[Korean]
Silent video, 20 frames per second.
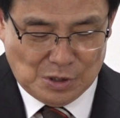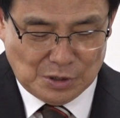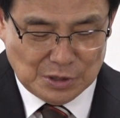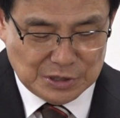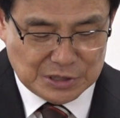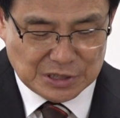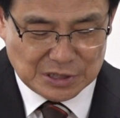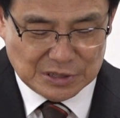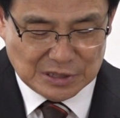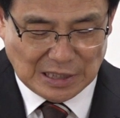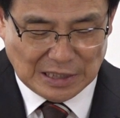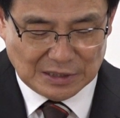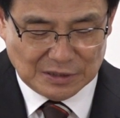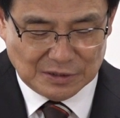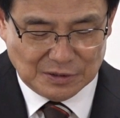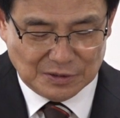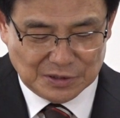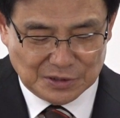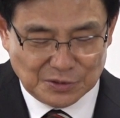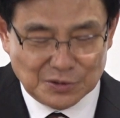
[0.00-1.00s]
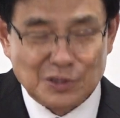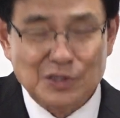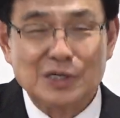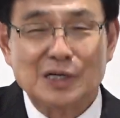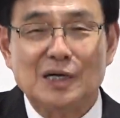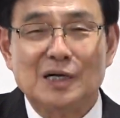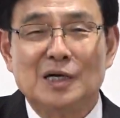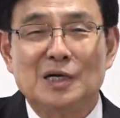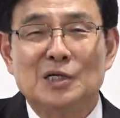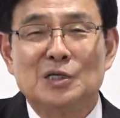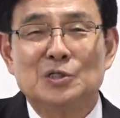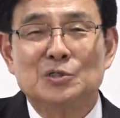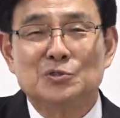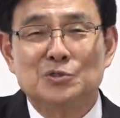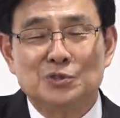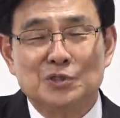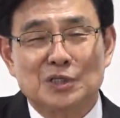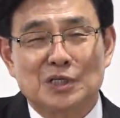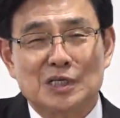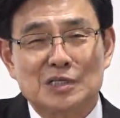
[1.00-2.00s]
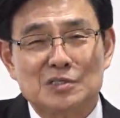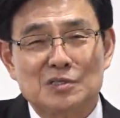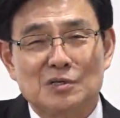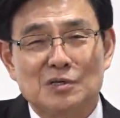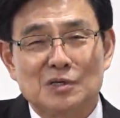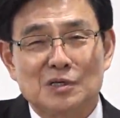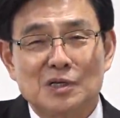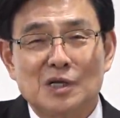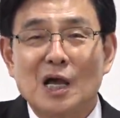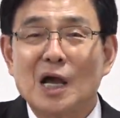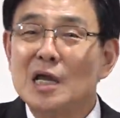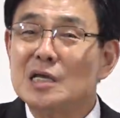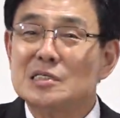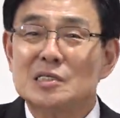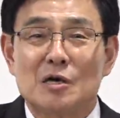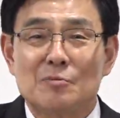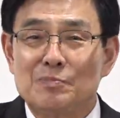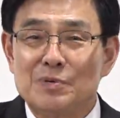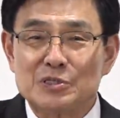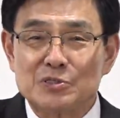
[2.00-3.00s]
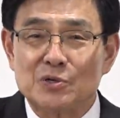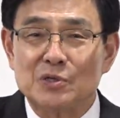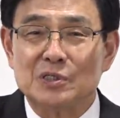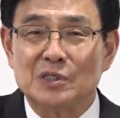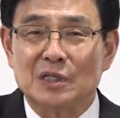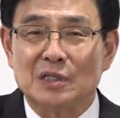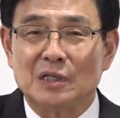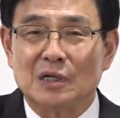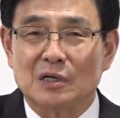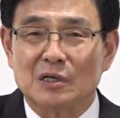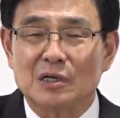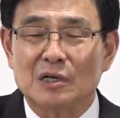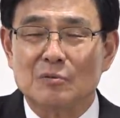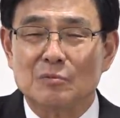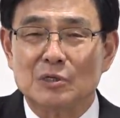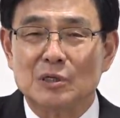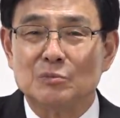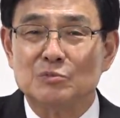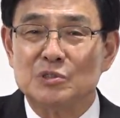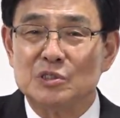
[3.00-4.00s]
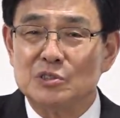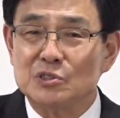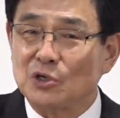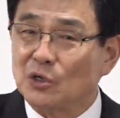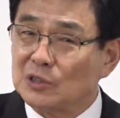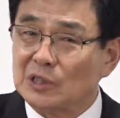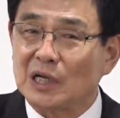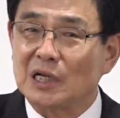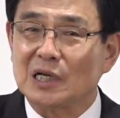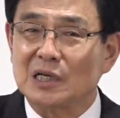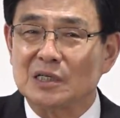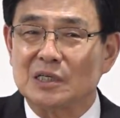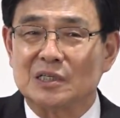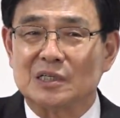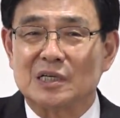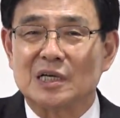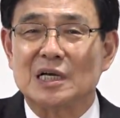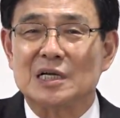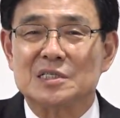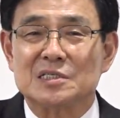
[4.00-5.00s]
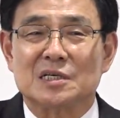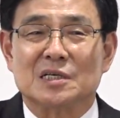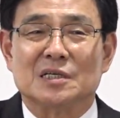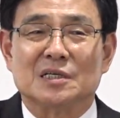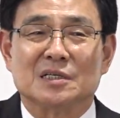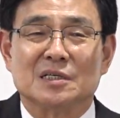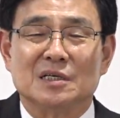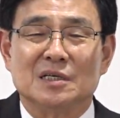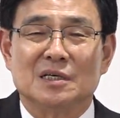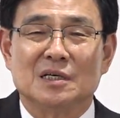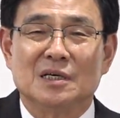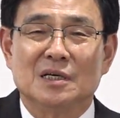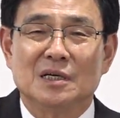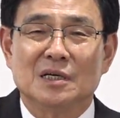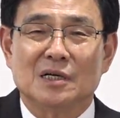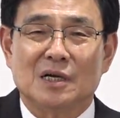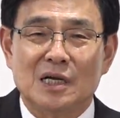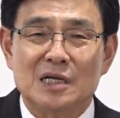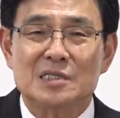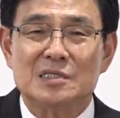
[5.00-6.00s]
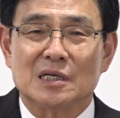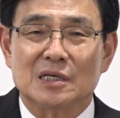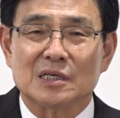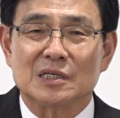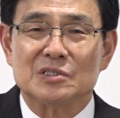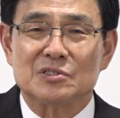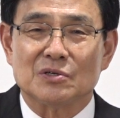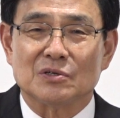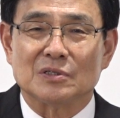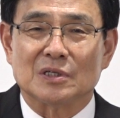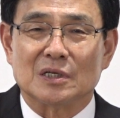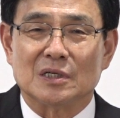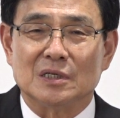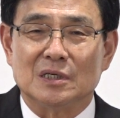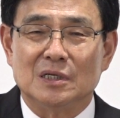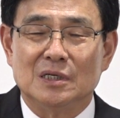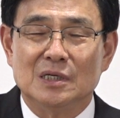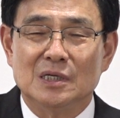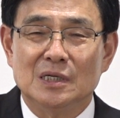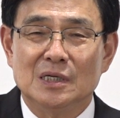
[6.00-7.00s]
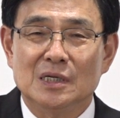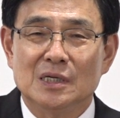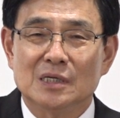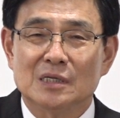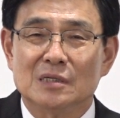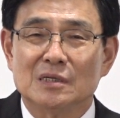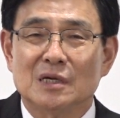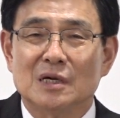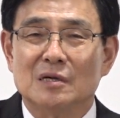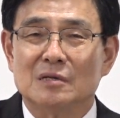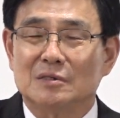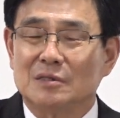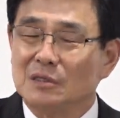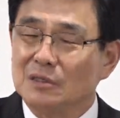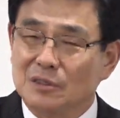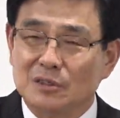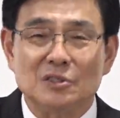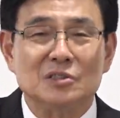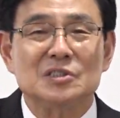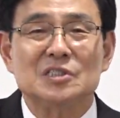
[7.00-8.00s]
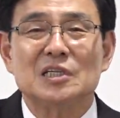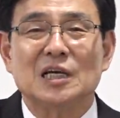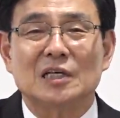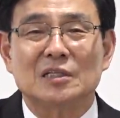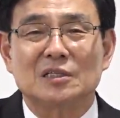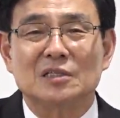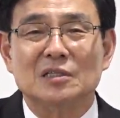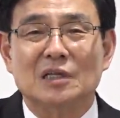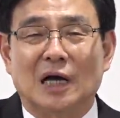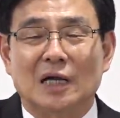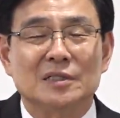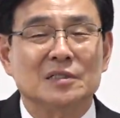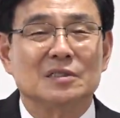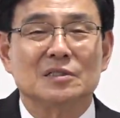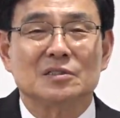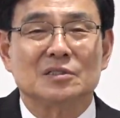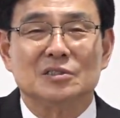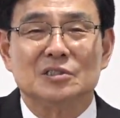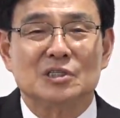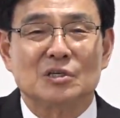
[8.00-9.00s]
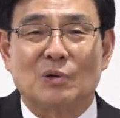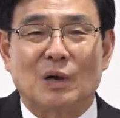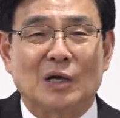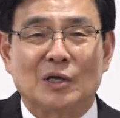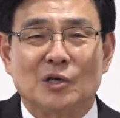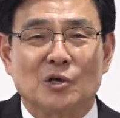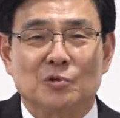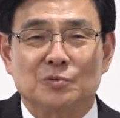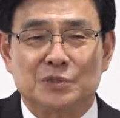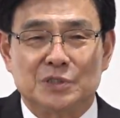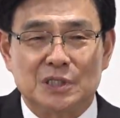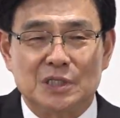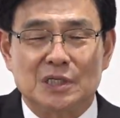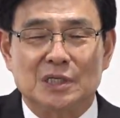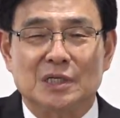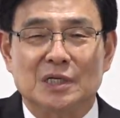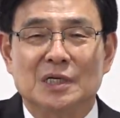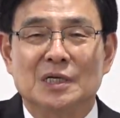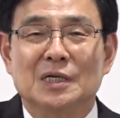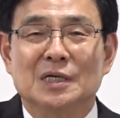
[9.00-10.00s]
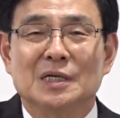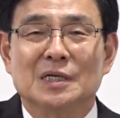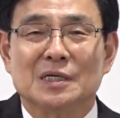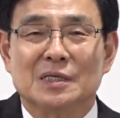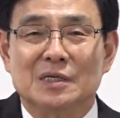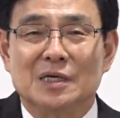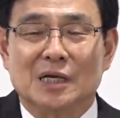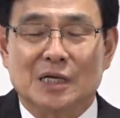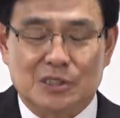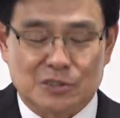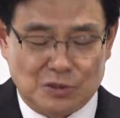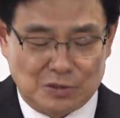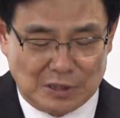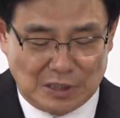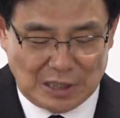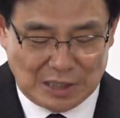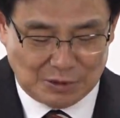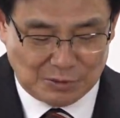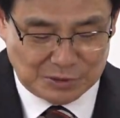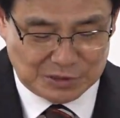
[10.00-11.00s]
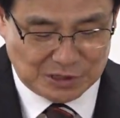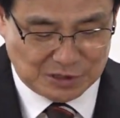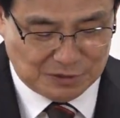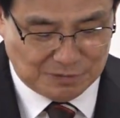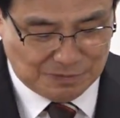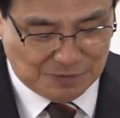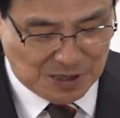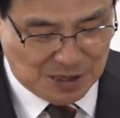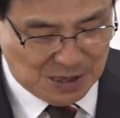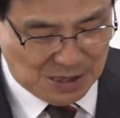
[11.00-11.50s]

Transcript: 그래서 지금 가는 거예요. 그러니까 주님께서 카이사 앞에 서야 된다. 그게 뭐냐면 전하라 카이사에게. 카이사에게 전하라. 그가 듣든지 안 듣든지 관계없이 그에게 전하라고 지금